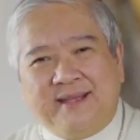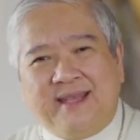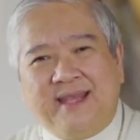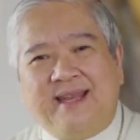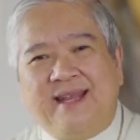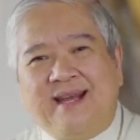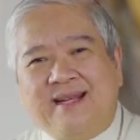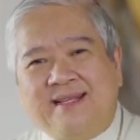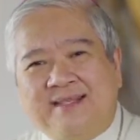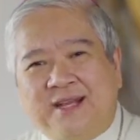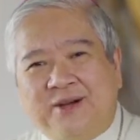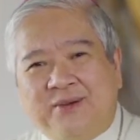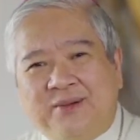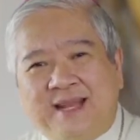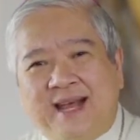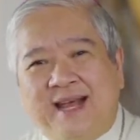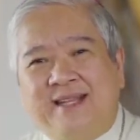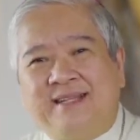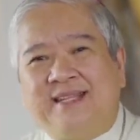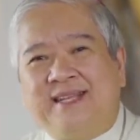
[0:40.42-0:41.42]
Ilang
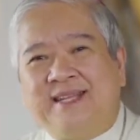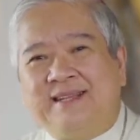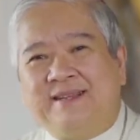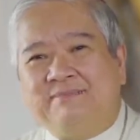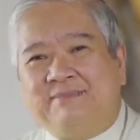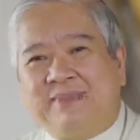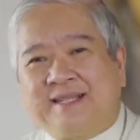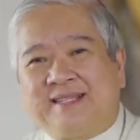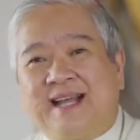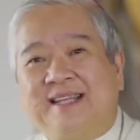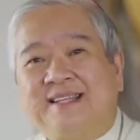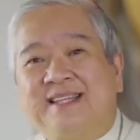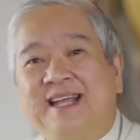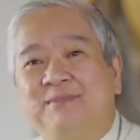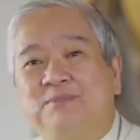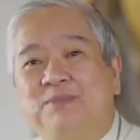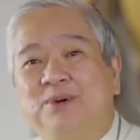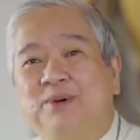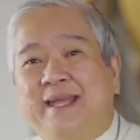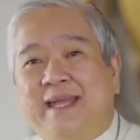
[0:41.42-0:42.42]
taon nating
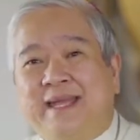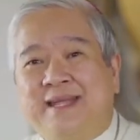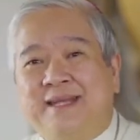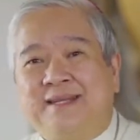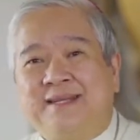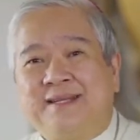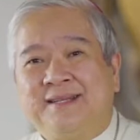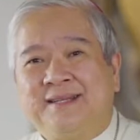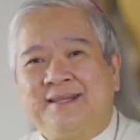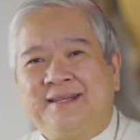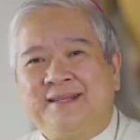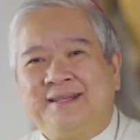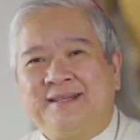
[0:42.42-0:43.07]
patatakbuhin